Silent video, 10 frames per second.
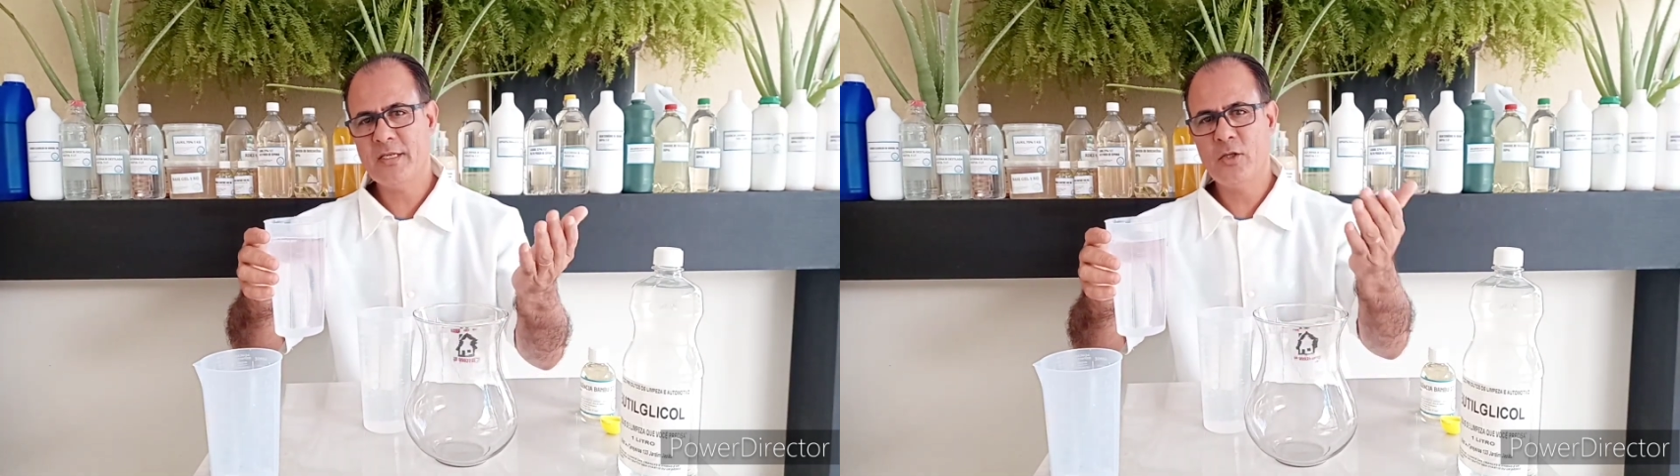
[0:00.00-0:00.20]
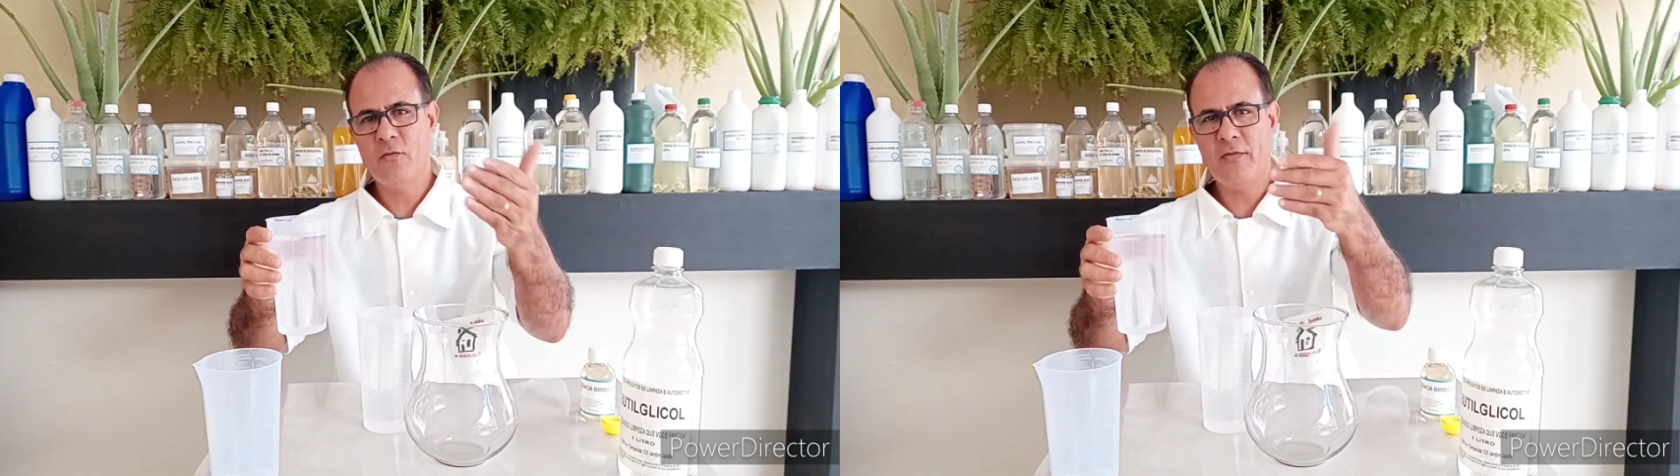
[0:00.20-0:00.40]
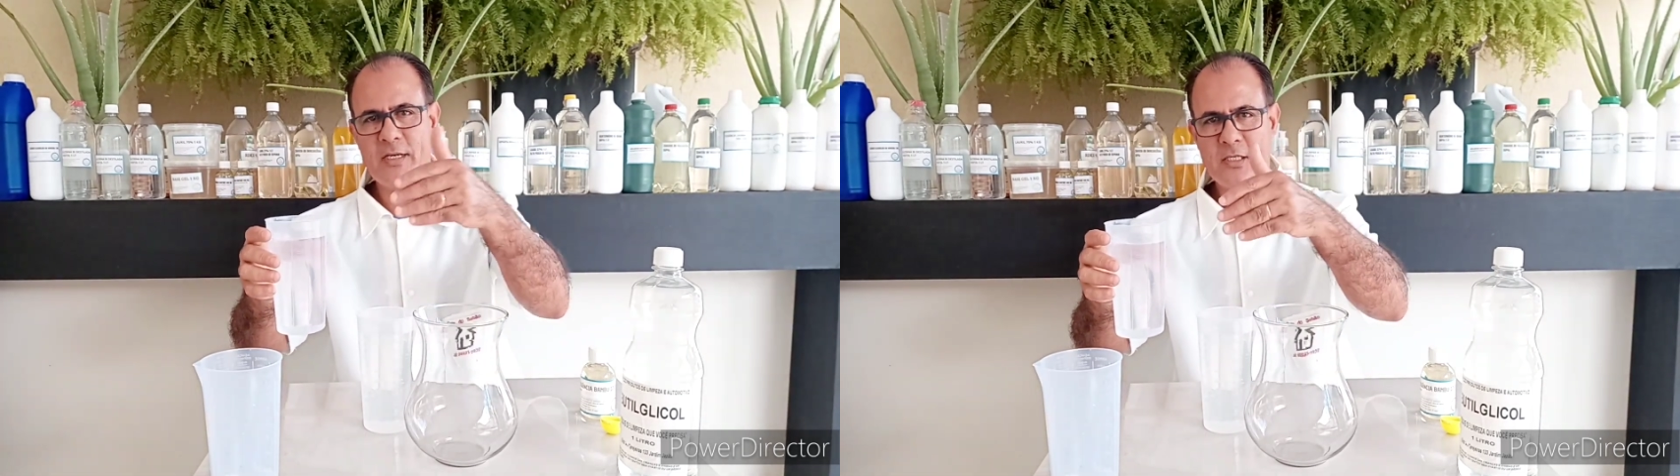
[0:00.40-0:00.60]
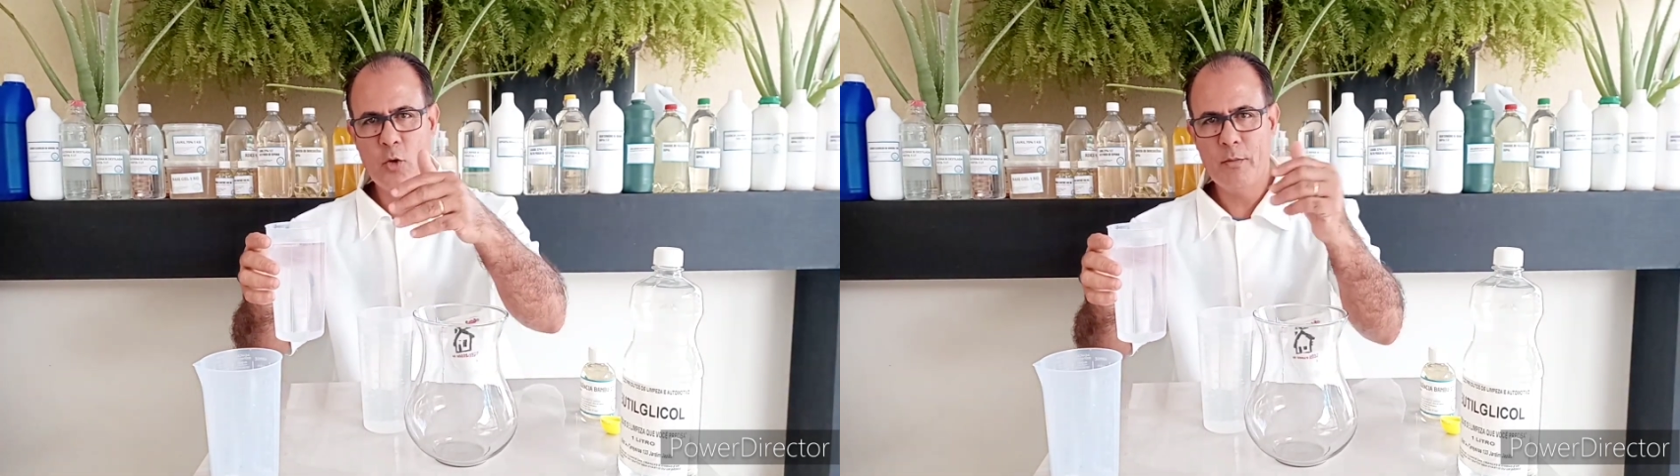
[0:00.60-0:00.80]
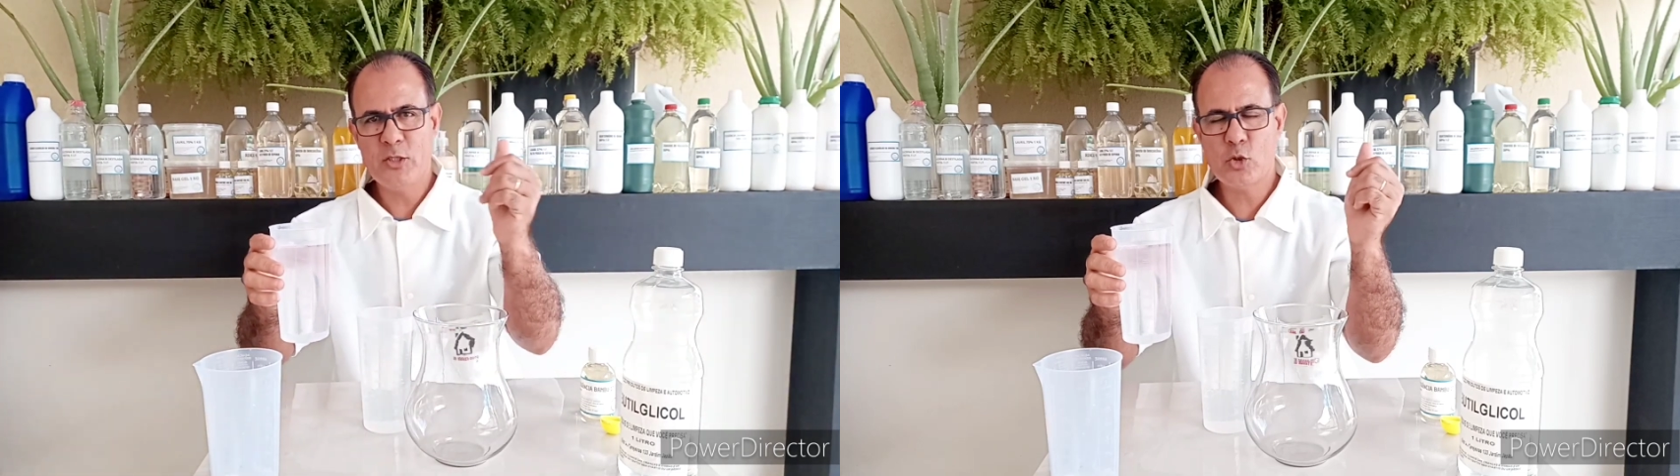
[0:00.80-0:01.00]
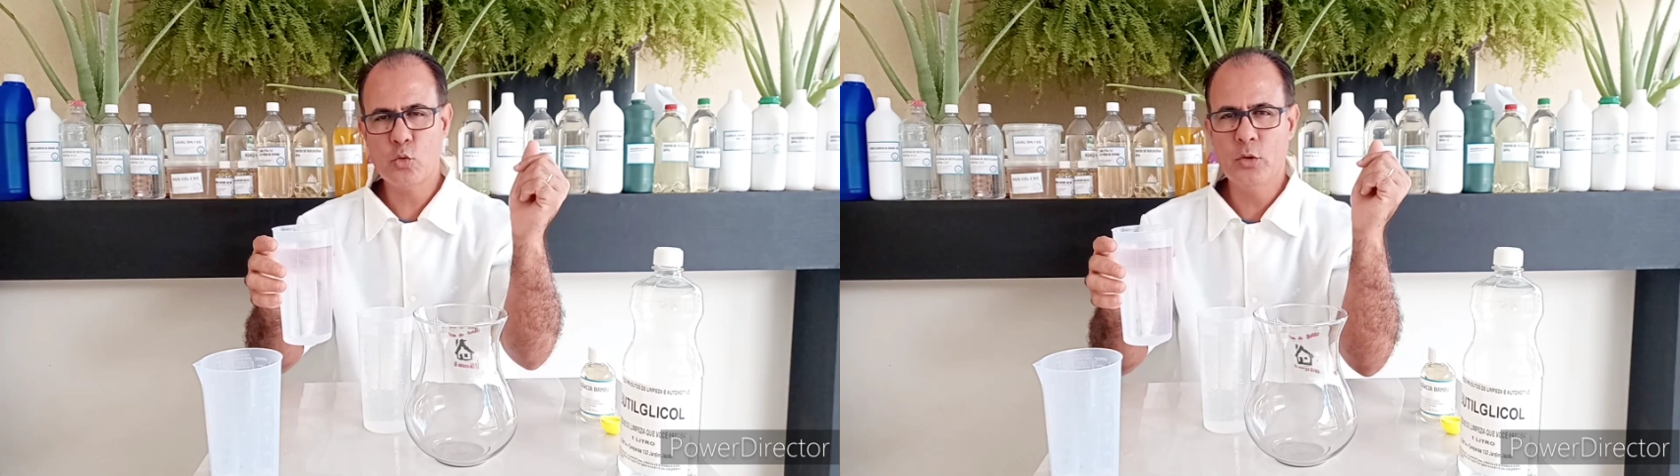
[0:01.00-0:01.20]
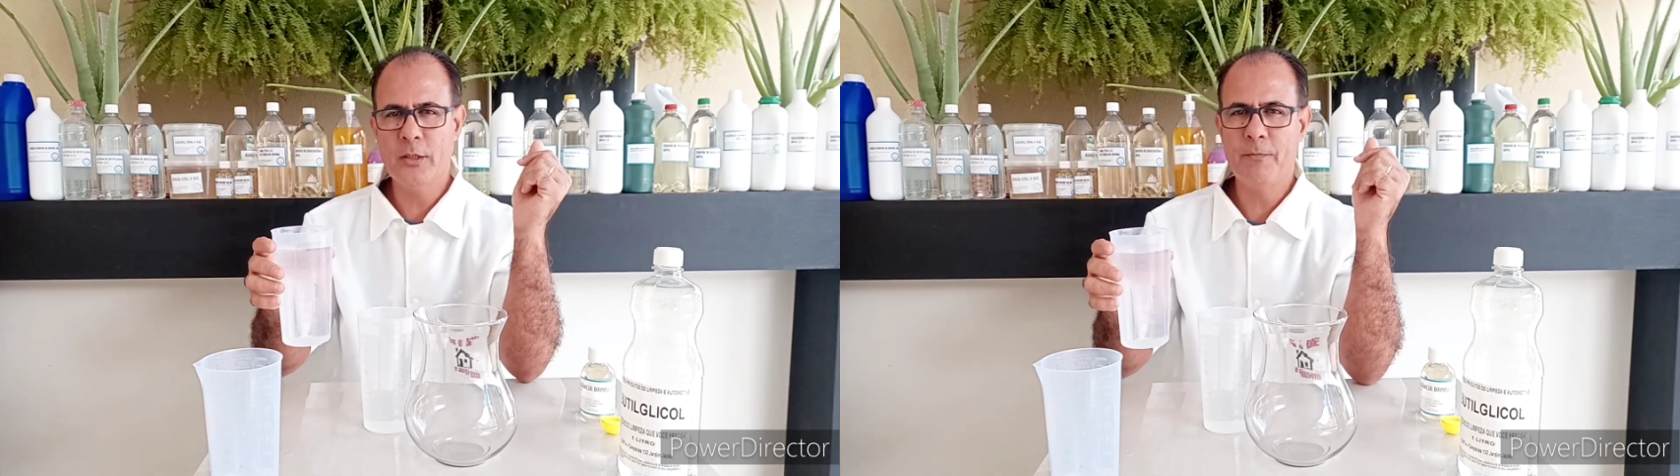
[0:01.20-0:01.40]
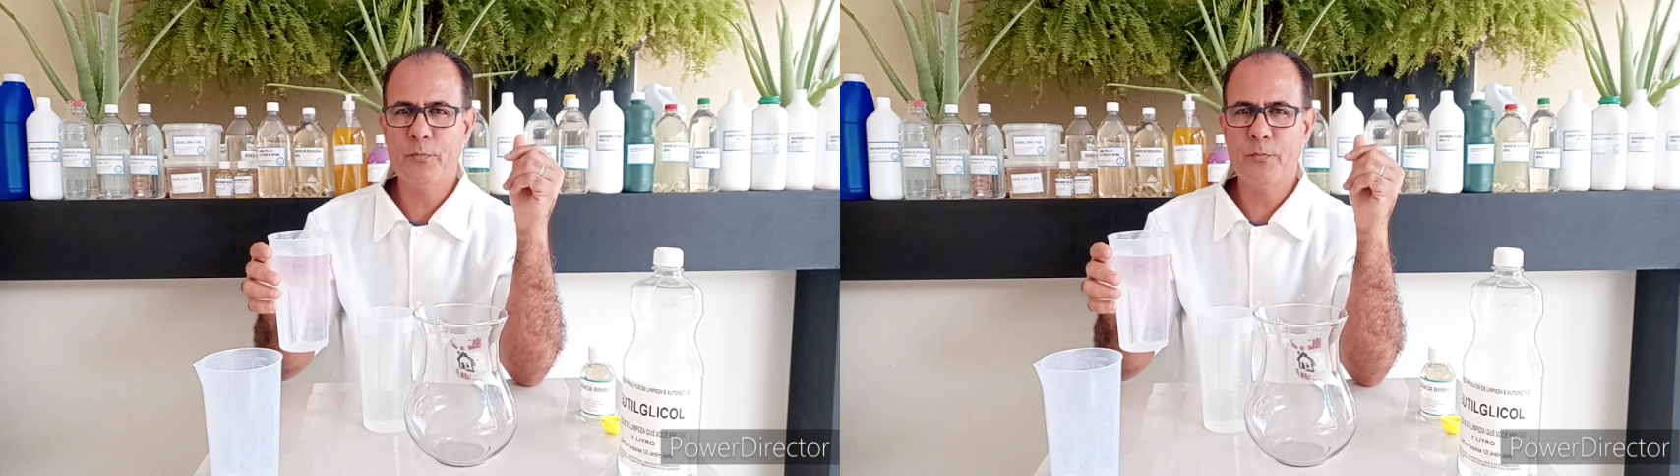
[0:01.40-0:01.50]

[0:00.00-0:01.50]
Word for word: que não faz nenhuma mistura